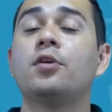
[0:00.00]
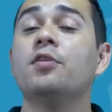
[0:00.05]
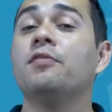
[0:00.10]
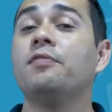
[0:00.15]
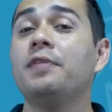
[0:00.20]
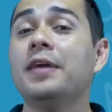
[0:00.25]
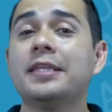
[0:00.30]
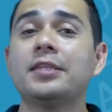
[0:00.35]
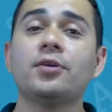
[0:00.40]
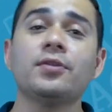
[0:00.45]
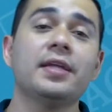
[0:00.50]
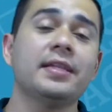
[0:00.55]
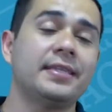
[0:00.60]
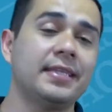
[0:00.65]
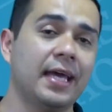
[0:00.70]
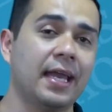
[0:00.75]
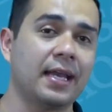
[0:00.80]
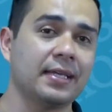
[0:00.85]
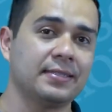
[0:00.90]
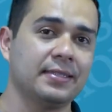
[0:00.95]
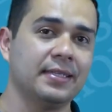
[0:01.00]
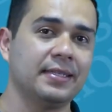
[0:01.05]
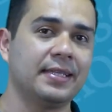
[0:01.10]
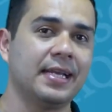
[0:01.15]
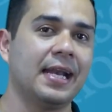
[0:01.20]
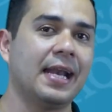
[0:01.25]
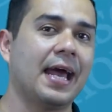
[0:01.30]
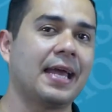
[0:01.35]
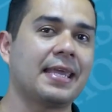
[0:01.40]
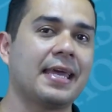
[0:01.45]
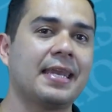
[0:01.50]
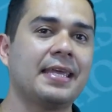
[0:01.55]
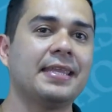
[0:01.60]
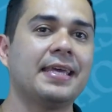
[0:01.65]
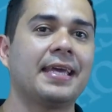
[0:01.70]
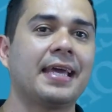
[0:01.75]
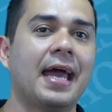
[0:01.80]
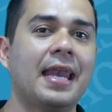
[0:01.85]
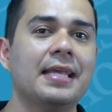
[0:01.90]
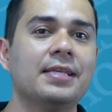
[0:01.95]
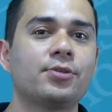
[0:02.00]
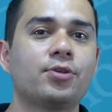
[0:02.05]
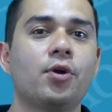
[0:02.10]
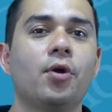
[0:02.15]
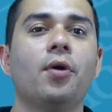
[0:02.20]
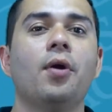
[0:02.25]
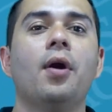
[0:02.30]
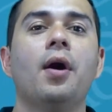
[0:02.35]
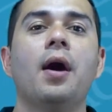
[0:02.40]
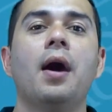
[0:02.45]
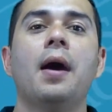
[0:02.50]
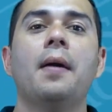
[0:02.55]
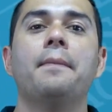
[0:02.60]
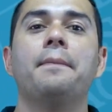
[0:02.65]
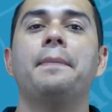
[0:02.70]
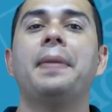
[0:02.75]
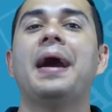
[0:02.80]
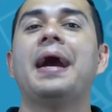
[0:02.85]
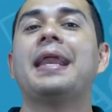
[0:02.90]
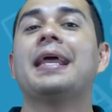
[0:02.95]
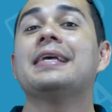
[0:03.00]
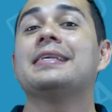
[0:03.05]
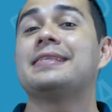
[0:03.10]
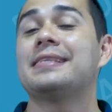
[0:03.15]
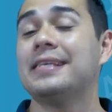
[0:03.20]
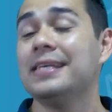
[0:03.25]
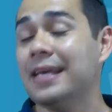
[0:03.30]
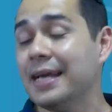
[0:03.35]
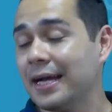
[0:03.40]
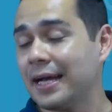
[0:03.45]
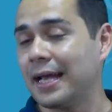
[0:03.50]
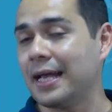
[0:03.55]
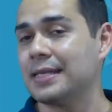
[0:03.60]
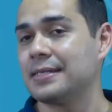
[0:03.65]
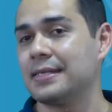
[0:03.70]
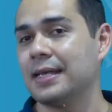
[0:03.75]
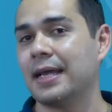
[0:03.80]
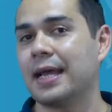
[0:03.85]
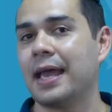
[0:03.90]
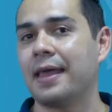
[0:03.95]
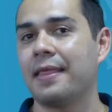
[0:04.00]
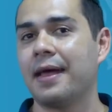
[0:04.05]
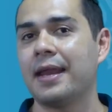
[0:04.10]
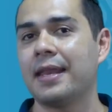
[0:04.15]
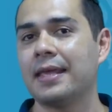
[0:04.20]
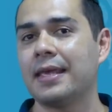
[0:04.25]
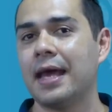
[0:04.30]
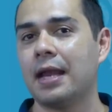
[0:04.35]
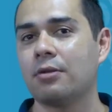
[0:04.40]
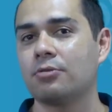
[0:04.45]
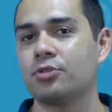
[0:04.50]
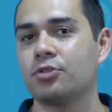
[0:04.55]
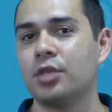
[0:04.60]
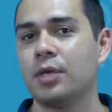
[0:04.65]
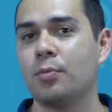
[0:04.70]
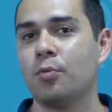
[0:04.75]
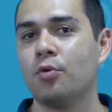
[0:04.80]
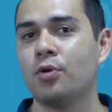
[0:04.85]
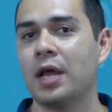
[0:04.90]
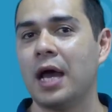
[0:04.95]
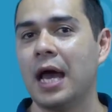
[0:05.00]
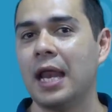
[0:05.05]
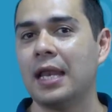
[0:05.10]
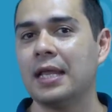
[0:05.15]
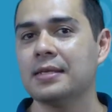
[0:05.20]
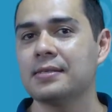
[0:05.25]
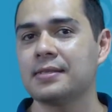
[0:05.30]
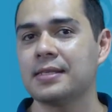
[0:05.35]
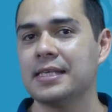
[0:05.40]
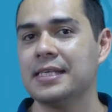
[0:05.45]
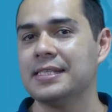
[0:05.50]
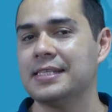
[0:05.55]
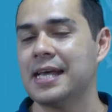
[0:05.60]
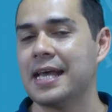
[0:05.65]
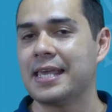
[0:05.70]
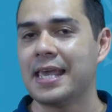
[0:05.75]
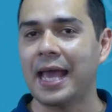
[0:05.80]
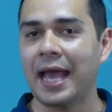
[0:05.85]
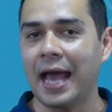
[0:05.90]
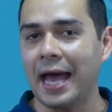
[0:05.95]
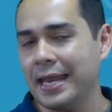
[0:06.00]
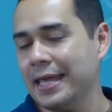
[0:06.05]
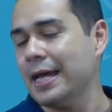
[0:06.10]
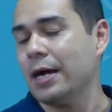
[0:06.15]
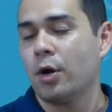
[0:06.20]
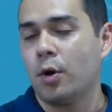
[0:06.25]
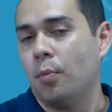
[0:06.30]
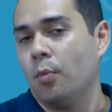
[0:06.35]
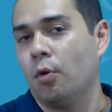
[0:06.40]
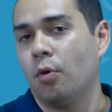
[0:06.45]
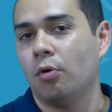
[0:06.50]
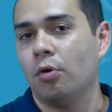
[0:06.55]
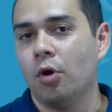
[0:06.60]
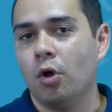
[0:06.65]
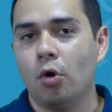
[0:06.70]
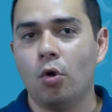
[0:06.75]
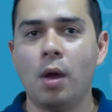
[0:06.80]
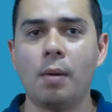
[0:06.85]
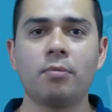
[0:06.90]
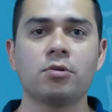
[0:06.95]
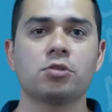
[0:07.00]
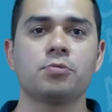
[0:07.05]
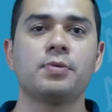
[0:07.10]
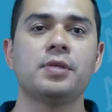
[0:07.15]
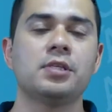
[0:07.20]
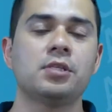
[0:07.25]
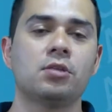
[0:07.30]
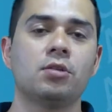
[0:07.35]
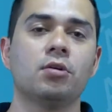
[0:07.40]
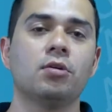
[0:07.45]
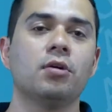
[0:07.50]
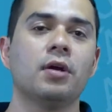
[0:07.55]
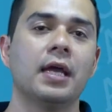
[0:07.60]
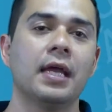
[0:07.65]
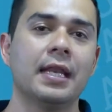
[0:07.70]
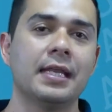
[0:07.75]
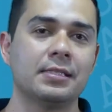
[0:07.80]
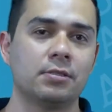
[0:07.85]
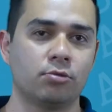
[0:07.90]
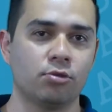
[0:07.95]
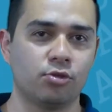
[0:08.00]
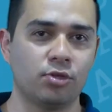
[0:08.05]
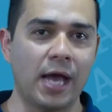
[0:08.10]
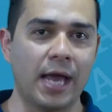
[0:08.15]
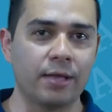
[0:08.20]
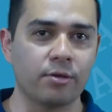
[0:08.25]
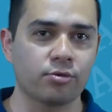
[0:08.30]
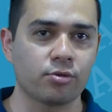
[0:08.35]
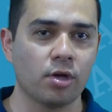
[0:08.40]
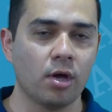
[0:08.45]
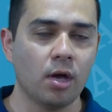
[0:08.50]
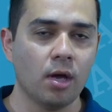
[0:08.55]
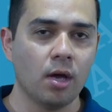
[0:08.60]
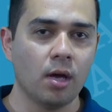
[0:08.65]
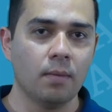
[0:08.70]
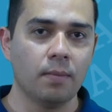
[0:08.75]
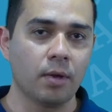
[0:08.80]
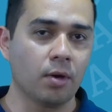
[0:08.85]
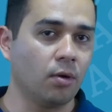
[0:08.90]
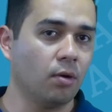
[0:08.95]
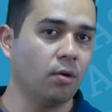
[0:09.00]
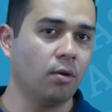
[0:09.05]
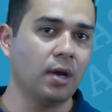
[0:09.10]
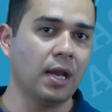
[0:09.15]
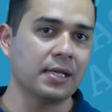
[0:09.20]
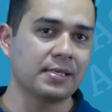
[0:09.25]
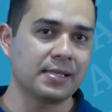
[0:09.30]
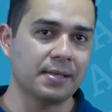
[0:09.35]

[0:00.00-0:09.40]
conflicto de tierras entre Nayarit y Jalisco parecía que se quedaría en los tribunales y se añejaría como lo hemos visto en estos años. Pero la